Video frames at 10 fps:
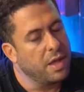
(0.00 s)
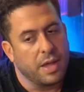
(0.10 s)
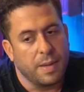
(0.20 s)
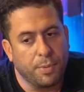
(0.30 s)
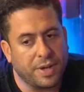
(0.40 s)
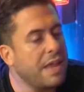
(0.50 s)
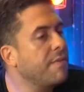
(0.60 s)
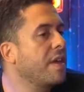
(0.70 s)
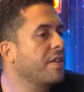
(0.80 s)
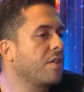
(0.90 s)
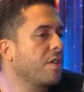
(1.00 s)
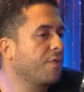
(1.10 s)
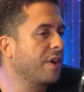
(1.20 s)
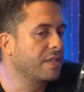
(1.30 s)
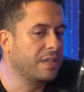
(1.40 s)
Por que em vez da gente
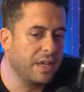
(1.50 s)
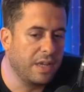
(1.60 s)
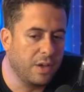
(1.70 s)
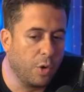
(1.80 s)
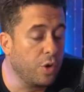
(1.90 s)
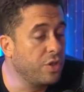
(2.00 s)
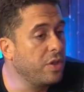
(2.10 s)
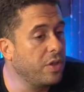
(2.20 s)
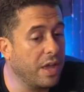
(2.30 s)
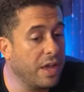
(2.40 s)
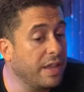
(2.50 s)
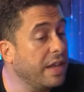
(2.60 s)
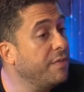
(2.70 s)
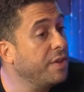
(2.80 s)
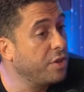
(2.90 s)
fazer é,
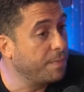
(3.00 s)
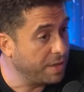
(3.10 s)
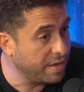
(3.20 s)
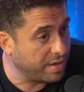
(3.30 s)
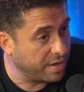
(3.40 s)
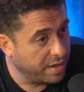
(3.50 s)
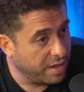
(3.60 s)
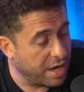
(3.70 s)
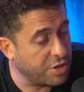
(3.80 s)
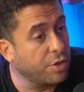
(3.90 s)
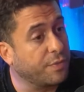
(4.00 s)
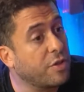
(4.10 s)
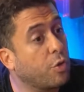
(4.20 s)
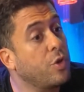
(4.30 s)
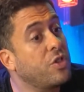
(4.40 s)
delivery de pizza, a gente não faz
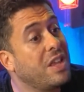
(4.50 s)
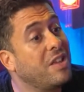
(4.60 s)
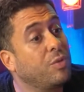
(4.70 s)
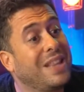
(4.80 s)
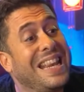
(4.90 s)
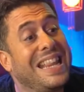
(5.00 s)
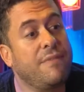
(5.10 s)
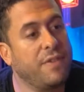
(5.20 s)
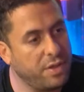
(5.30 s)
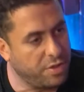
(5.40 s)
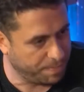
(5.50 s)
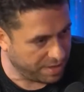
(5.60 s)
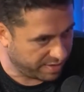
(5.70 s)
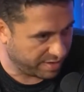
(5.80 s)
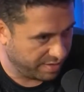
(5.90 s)
rodízio delivery de
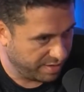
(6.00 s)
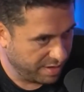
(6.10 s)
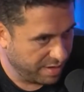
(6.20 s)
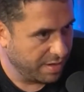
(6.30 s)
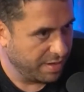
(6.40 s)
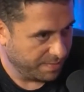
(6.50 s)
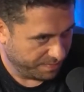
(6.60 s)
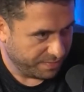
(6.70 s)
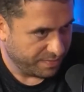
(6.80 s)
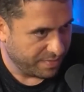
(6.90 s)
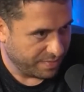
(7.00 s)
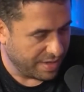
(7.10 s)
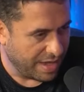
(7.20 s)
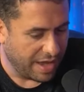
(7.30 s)
pizza? Né?